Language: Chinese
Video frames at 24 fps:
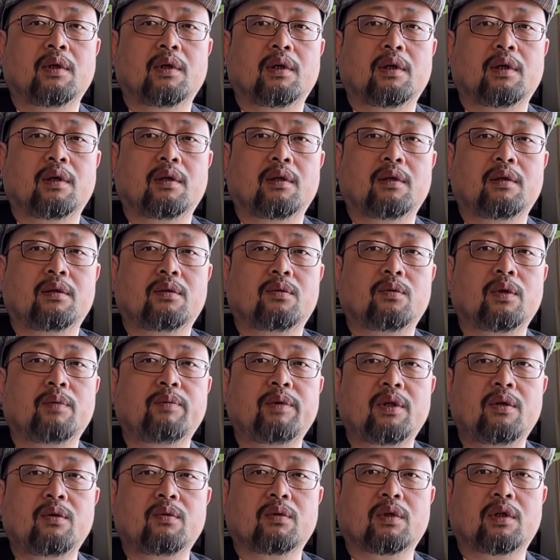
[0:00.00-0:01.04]
呃对
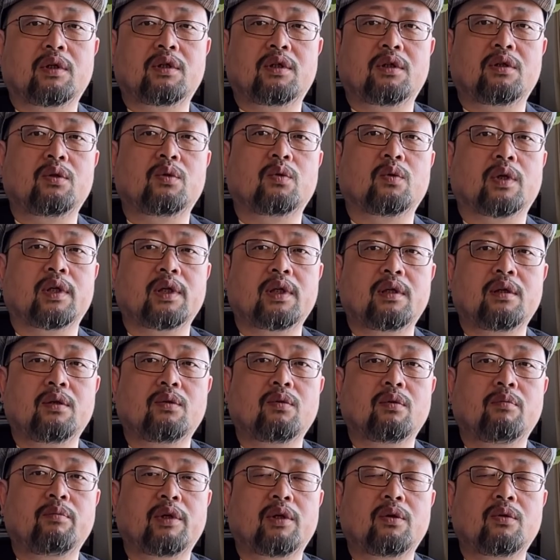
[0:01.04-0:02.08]
民主的执着以及
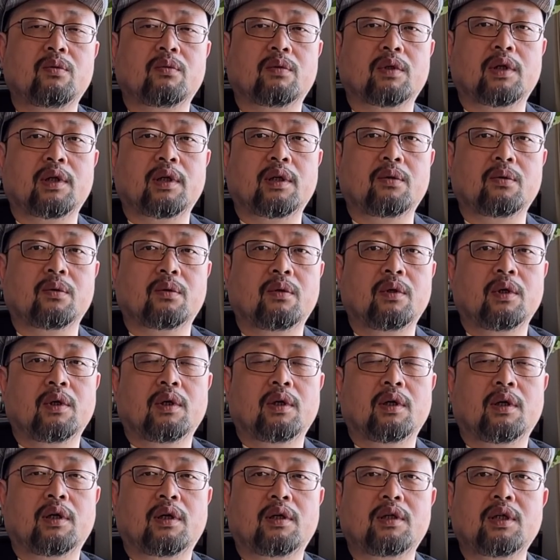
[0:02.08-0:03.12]
对民主的这种
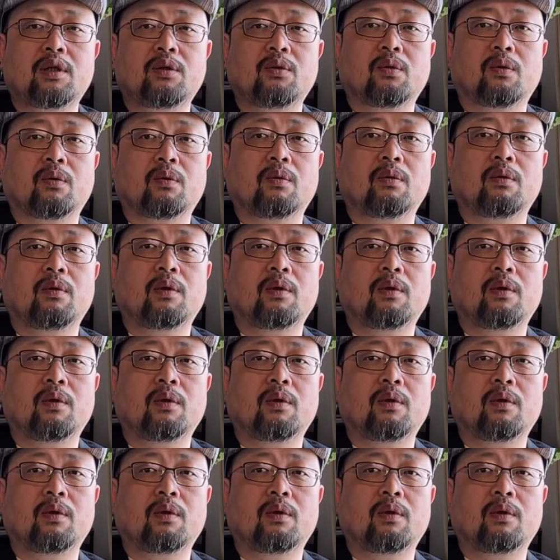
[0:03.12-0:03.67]
呃认同，